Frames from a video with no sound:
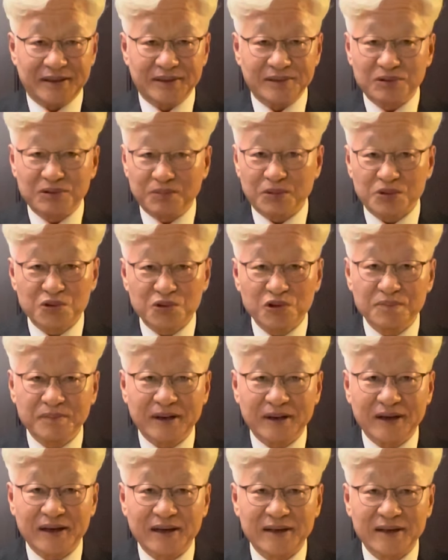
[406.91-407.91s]
후보
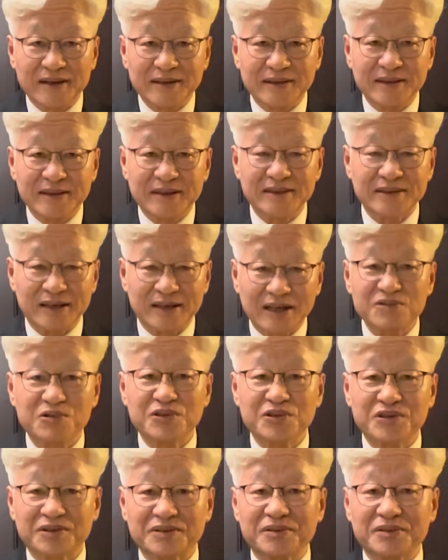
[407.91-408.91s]
출마를 할 수
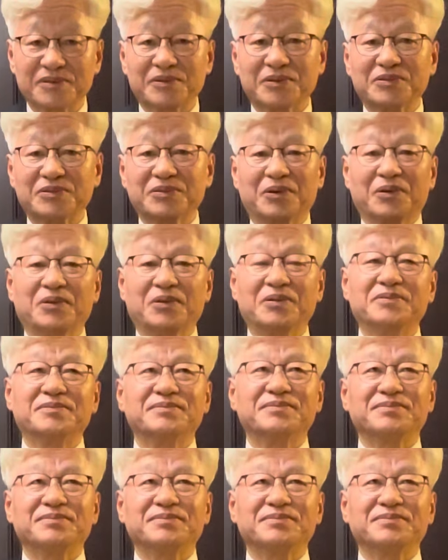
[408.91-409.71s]
있었던 것도